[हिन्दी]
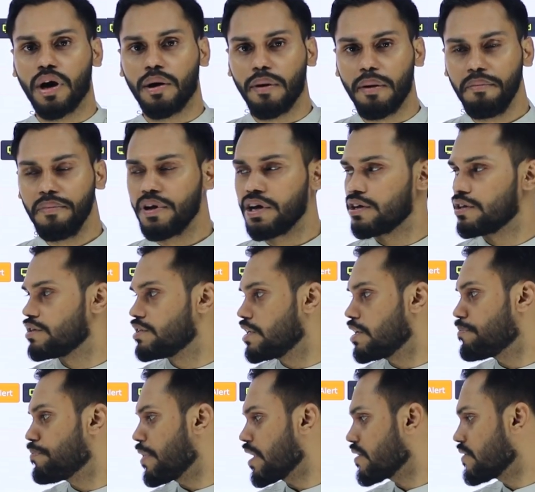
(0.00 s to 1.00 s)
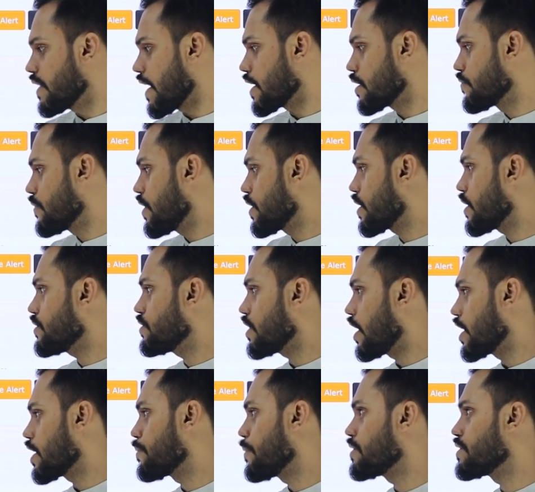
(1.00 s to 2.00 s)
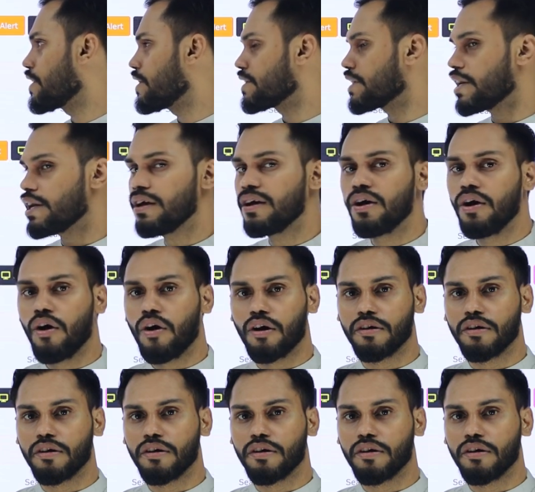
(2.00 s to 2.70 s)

अब हम दीपक नाइटवेट के चार्ट पे चलते हैं